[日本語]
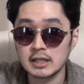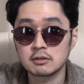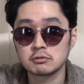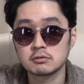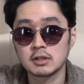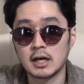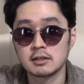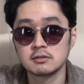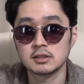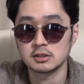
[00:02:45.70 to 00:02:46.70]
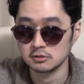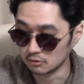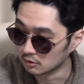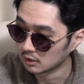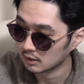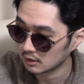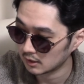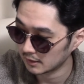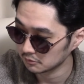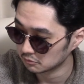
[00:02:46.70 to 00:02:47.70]
いことがあるんですよ。
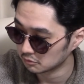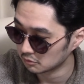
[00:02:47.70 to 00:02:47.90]
あの